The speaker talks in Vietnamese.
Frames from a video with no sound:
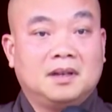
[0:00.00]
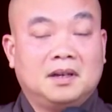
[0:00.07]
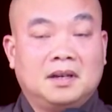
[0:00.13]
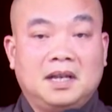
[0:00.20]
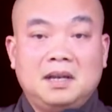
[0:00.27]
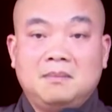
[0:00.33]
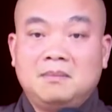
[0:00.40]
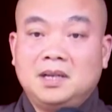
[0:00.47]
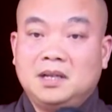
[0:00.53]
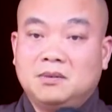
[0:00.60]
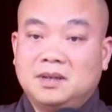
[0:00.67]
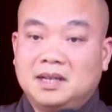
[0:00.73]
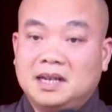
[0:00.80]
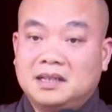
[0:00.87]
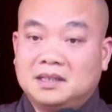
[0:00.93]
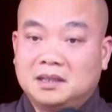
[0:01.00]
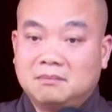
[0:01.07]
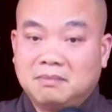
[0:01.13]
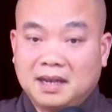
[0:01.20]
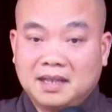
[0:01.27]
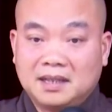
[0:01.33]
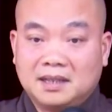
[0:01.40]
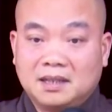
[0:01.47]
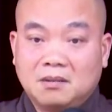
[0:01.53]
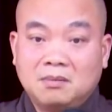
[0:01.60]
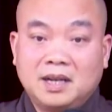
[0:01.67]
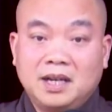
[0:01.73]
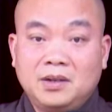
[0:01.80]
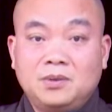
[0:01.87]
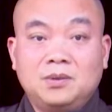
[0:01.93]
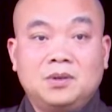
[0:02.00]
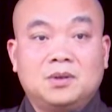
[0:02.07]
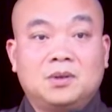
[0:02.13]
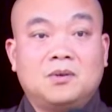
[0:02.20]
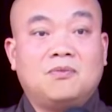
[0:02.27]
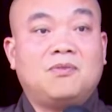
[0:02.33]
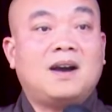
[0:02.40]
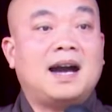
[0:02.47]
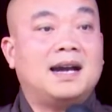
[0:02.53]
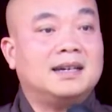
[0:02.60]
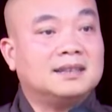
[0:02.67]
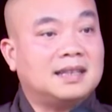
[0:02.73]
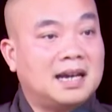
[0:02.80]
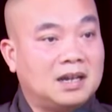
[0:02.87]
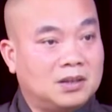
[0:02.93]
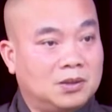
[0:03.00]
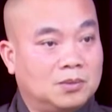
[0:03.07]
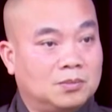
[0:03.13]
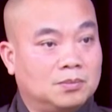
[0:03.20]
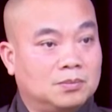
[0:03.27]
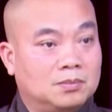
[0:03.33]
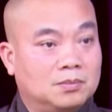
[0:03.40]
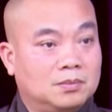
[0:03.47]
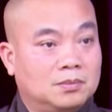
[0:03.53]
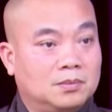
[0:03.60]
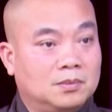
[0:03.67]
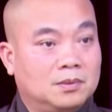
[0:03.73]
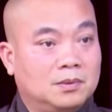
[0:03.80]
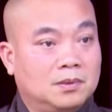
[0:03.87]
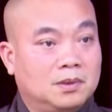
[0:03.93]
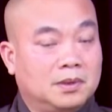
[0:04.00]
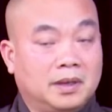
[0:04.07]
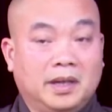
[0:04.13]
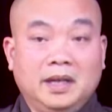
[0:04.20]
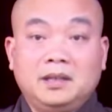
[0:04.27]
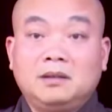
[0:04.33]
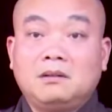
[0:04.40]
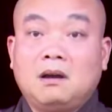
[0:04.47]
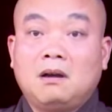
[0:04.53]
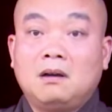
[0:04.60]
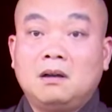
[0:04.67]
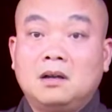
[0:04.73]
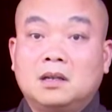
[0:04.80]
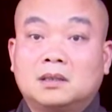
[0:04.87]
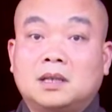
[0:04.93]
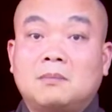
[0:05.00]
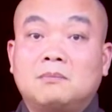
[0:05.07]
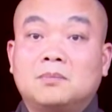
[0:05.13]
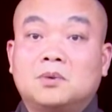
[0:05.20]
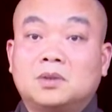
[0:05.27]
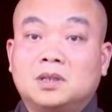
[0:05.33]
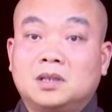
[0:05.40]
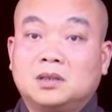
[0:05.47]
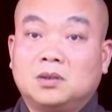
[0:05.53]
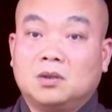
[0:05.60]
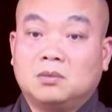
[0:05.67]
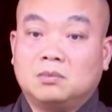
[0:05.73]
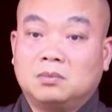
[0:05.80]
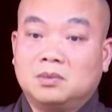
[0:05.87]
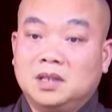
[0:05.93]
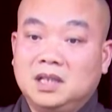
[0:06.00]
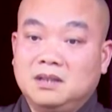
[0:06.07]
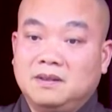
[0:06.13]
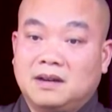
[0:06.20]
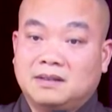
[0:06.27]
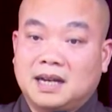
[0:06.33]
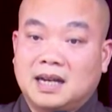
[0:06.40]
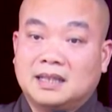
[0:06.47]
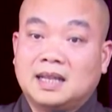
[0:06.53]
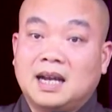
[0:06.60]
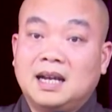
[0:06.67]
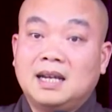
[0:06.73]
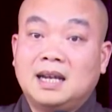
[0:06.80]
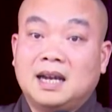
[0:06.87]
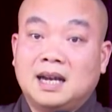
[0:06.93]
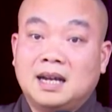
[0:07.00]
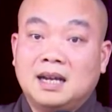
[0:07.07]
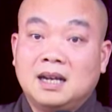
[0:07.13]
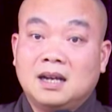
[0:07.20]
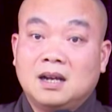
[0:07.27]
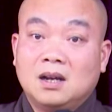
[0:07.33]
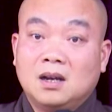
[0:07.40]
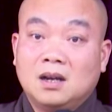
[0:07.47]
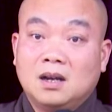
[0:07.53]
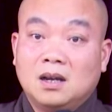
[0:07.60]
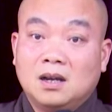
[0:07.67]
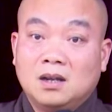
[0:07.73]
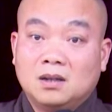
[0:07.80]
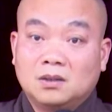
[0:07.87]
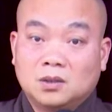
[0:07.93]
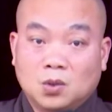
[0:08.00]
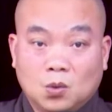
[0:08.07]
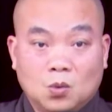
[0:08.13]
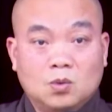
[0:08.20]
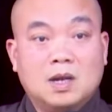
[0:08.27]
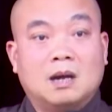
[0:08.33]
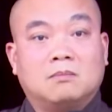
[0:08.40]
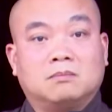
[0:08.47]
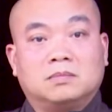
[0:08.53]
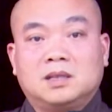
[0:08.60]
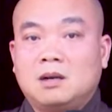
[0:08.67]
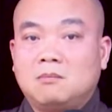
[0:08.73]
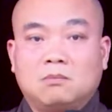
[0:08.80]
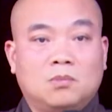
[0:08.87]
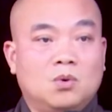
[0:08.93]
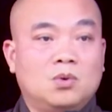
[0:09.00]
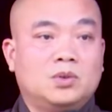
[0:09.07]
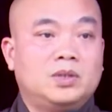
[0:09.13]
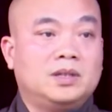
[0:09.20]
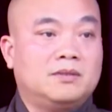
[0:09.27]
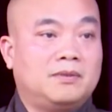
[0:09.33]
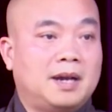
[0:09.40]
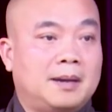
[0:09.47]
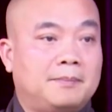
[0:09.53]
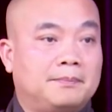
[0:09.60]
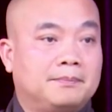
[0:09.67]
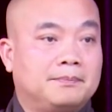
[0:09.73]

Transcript: đem điều này đã trình bày không khéo nó phản tác dụng nghĩ tới đó tâm của thế tôn đi vào trạng thái là thụ động không muốn thuyết pháp